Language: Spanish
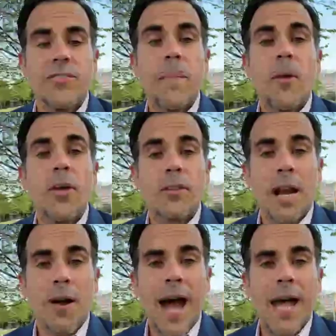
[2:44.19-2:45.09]
se ha podido
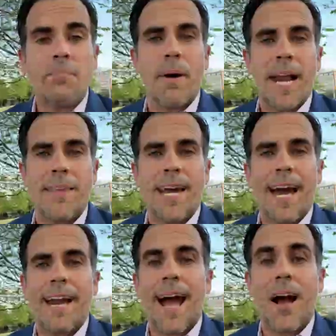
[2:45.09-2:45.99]
trabajar para
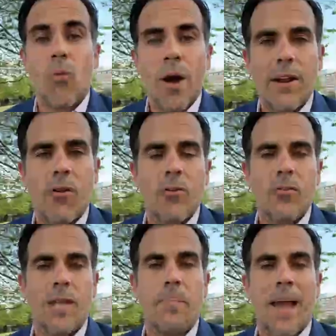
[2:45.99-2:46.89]
llegar a
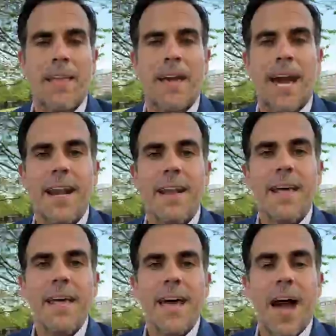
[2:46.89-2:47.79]
acuerdos y para llegar
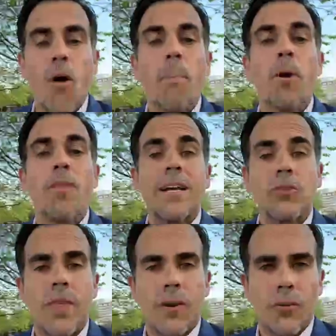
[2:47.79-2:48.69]
a un
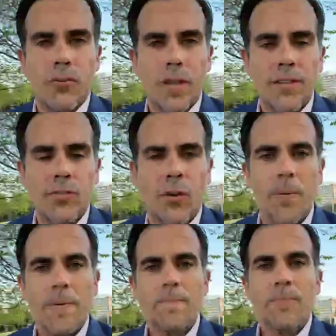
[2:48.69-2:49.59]
proyecto de consenso